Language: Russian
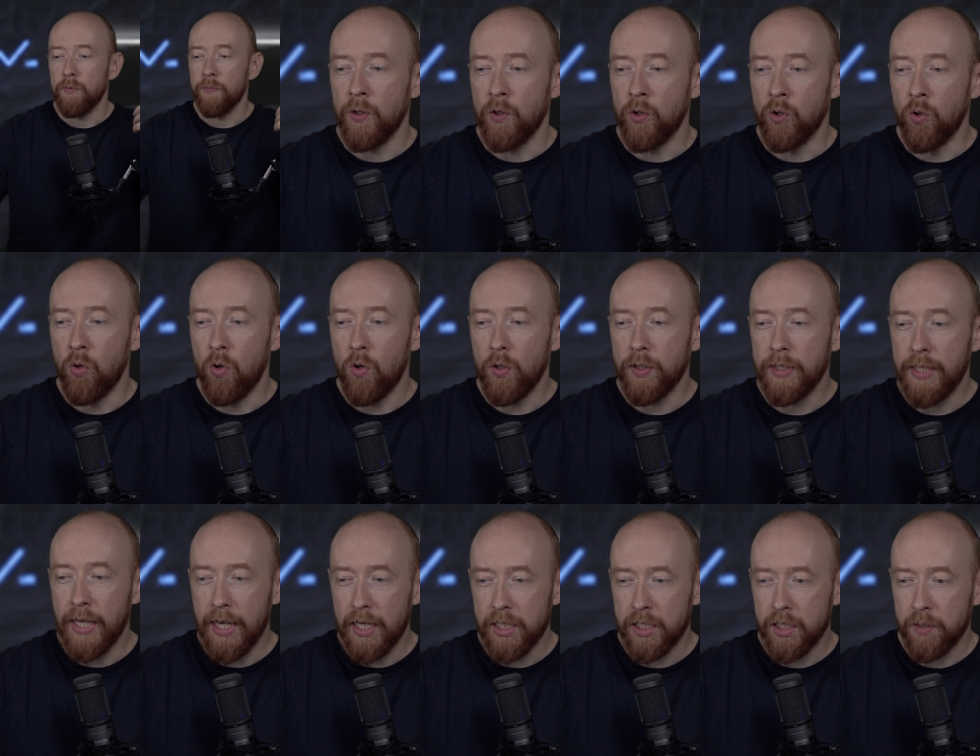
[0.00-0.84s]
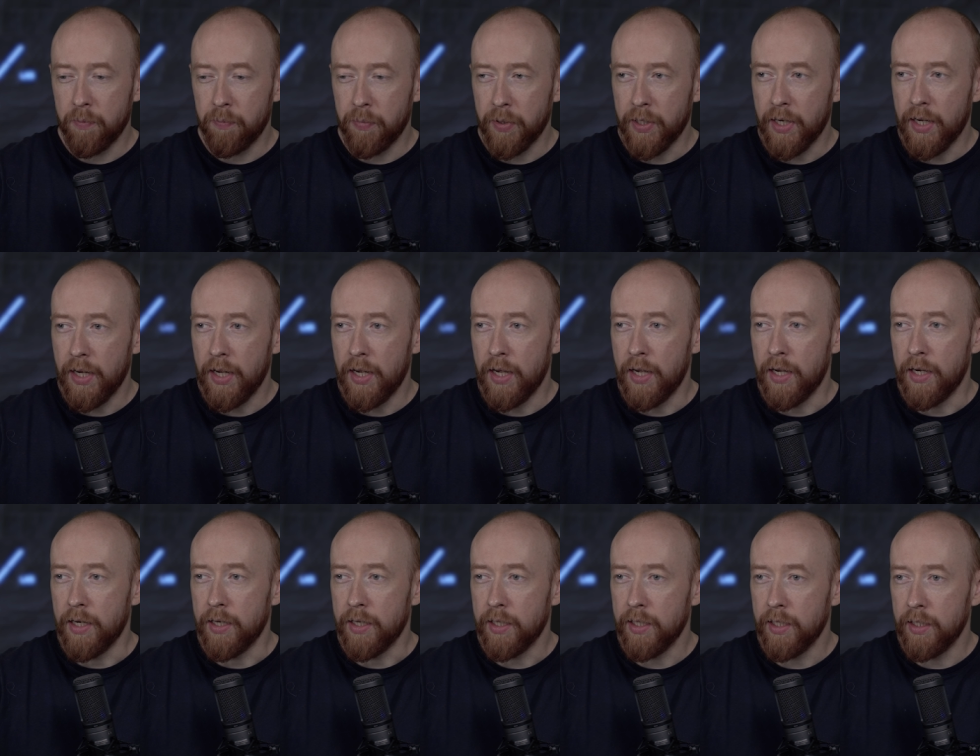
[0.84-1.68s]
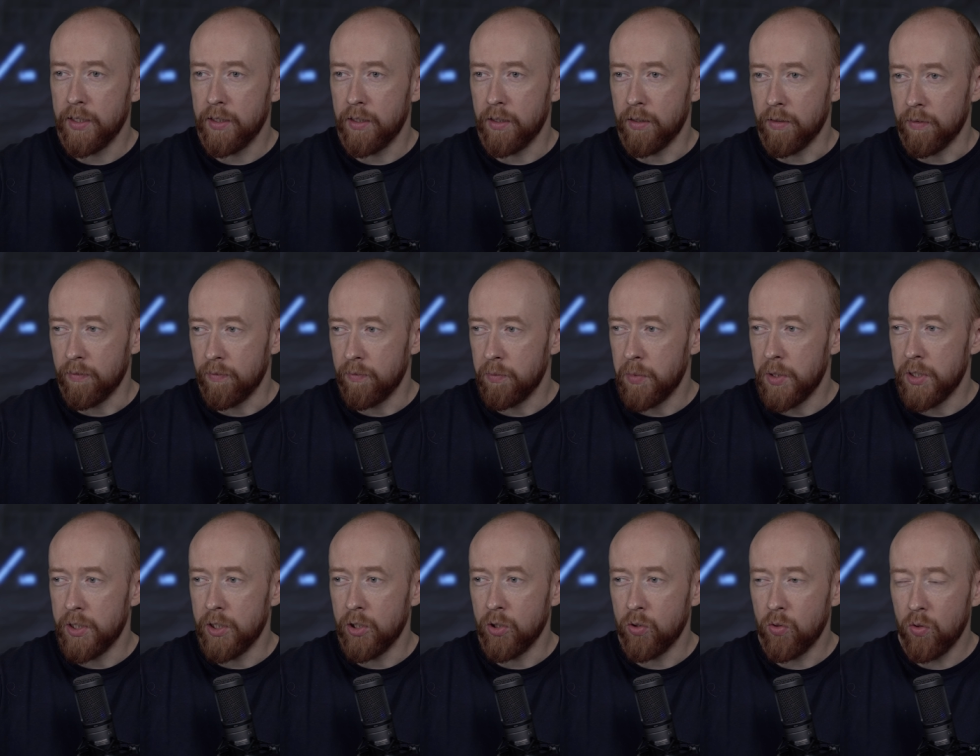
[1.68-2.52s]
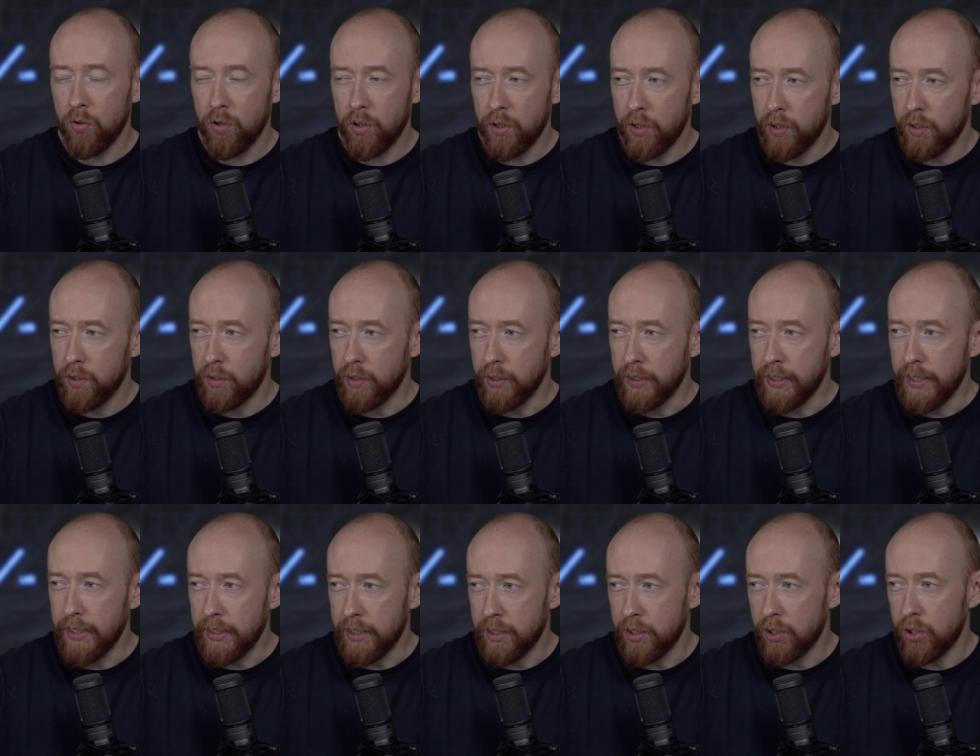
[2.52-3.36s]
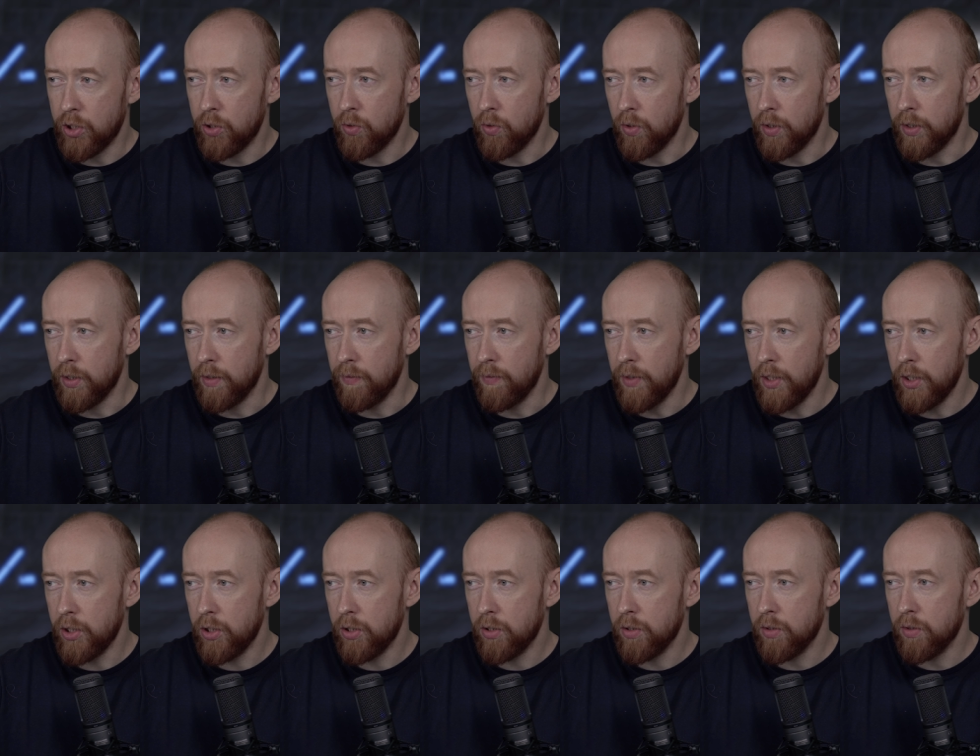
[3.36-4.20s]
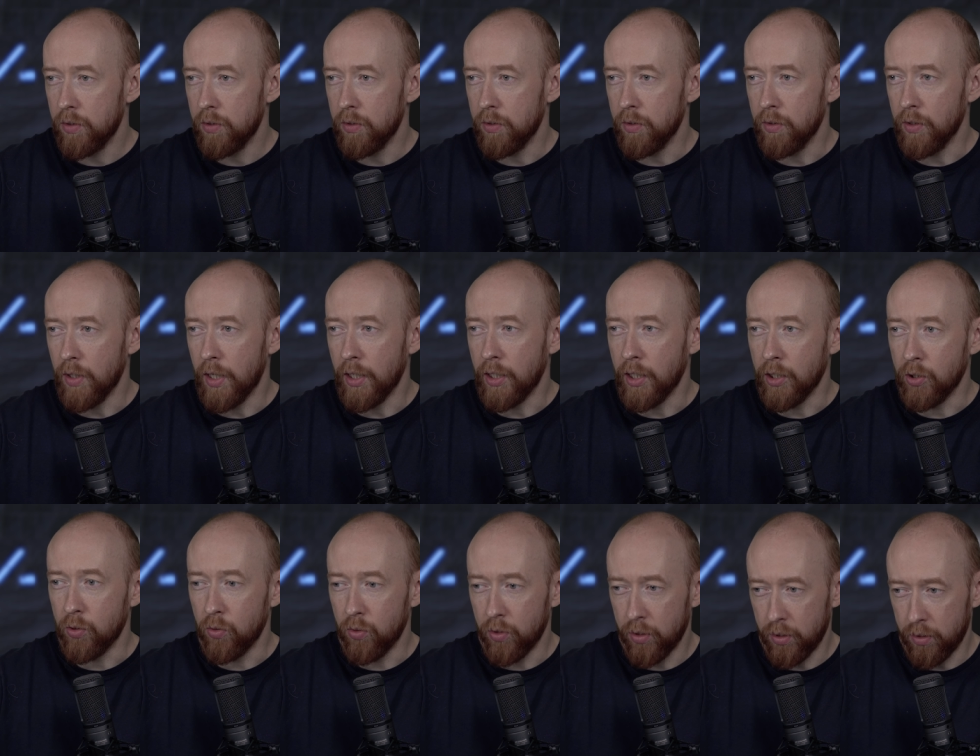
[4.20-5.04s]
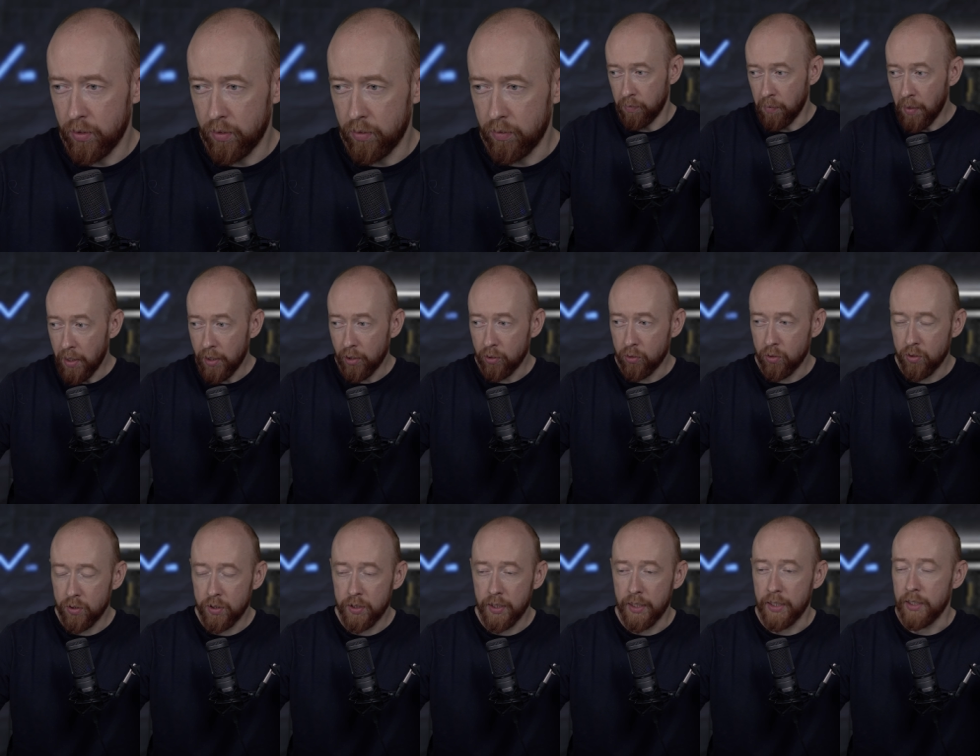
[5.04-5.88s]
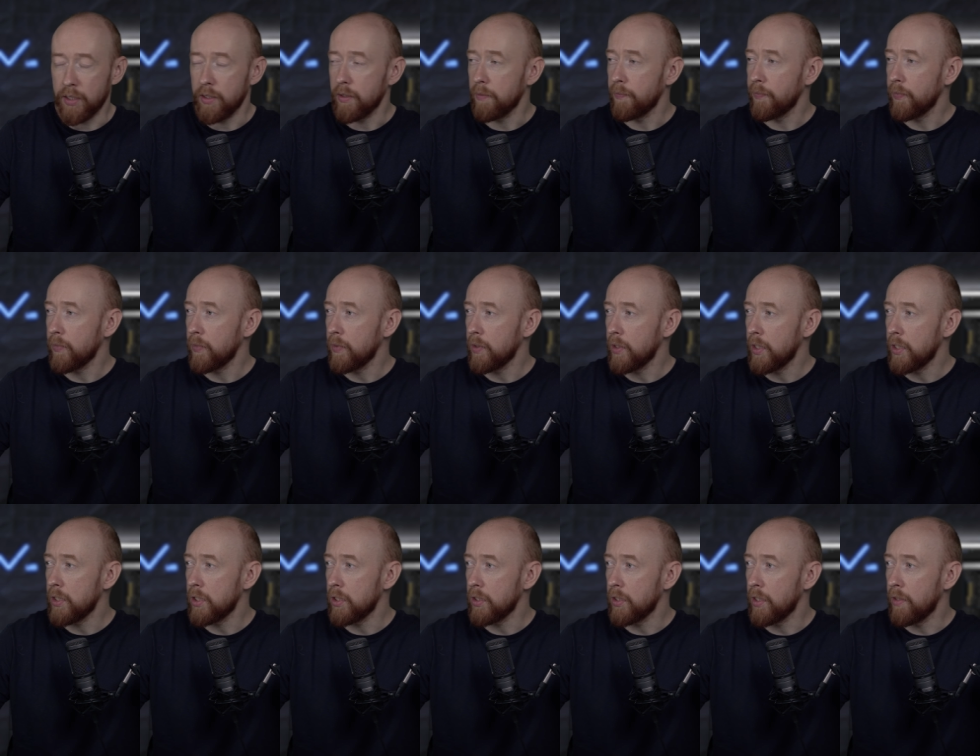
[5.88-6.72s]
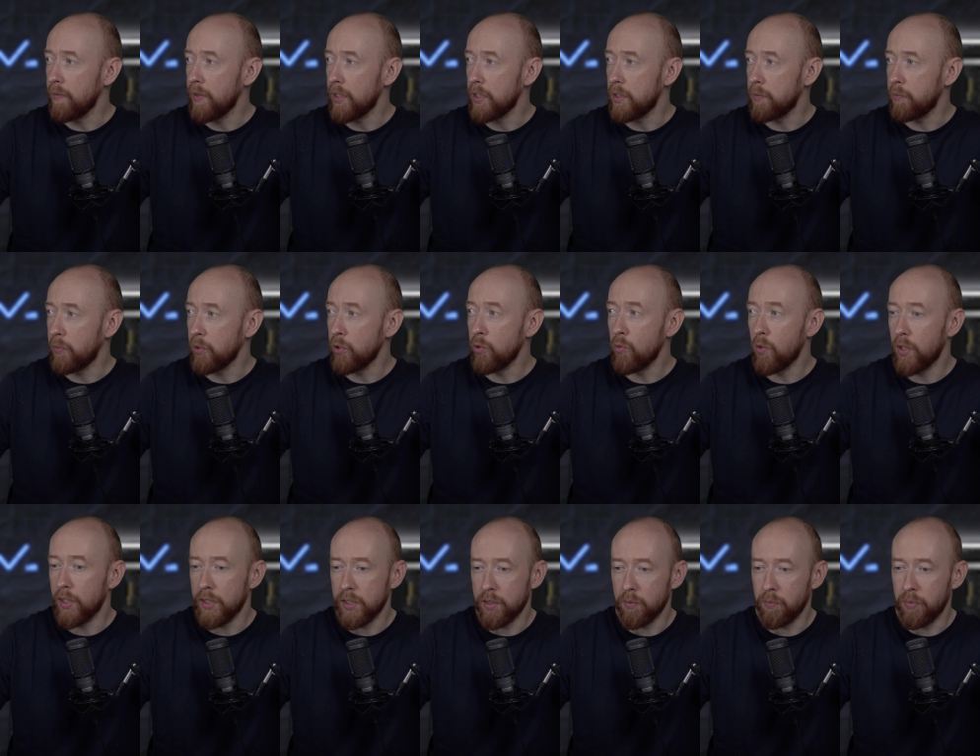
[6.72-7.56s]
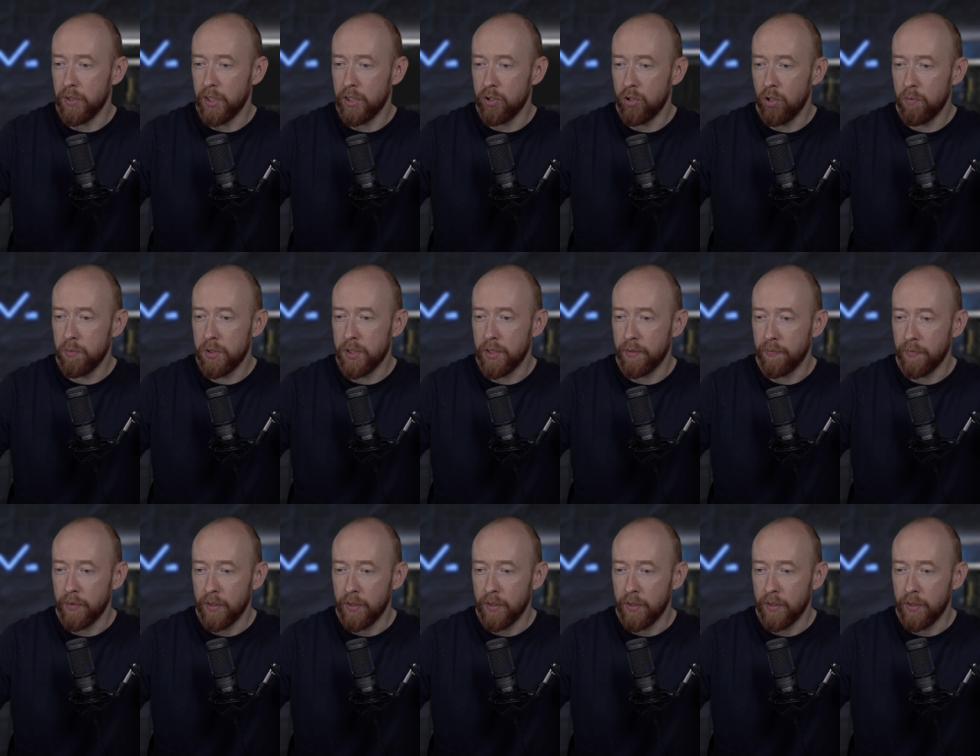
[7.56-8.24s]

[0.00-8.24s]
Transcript: Но даже про рендер в медиаэнкодере есть еще одна вещь, о которой мало кто знает. Значит, давайте по нюансам пройдемся.